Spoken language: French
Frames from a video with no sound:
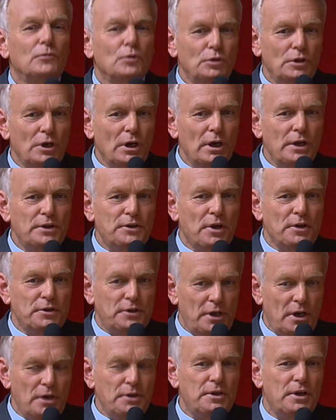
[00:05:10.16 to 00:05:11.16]
Écoutez,
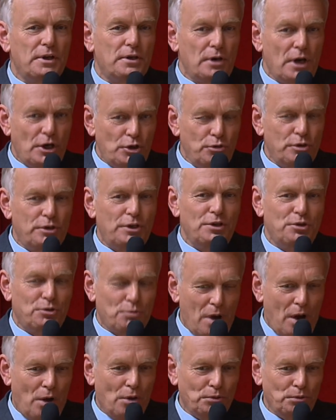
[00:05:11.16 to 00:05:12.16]
l'essentiel, c'est que la justice
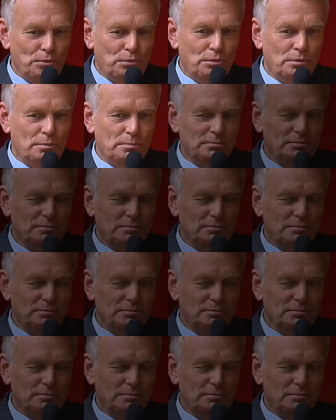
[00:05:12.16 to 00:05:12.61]
soit rendue.